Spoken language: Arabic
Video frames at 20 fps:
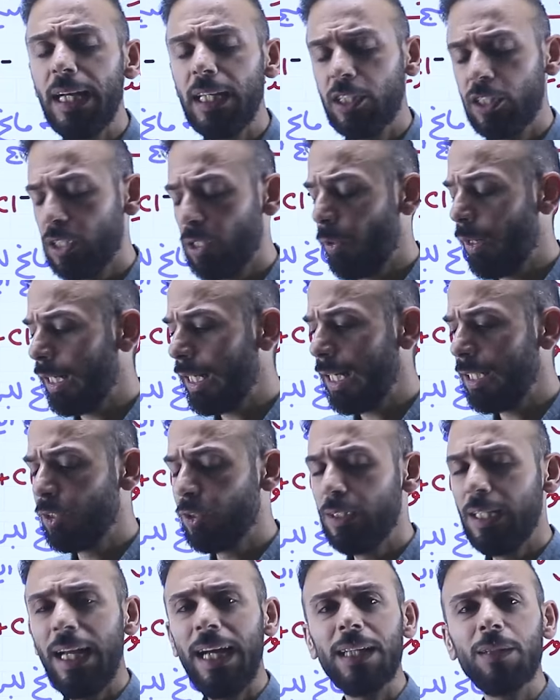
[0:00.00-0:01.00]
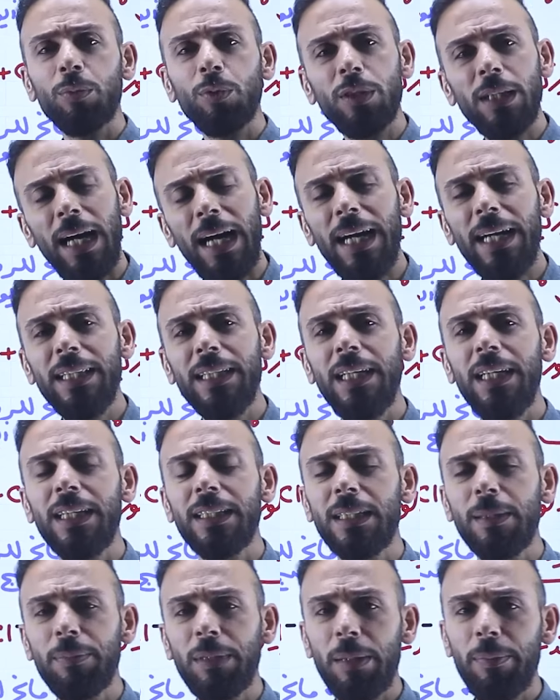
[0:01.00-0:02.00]
H سواء كان جزيئات متعادلة
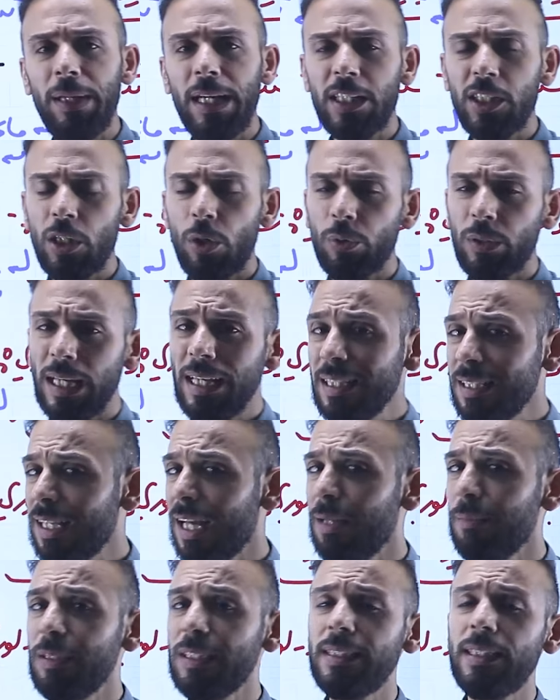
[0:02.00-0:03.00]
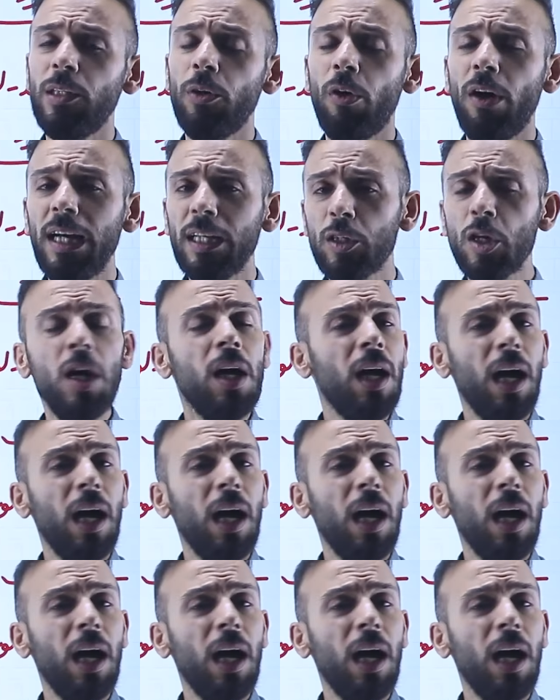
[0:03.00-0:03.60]
تبدأ ب H أو تنتهي ب سي أو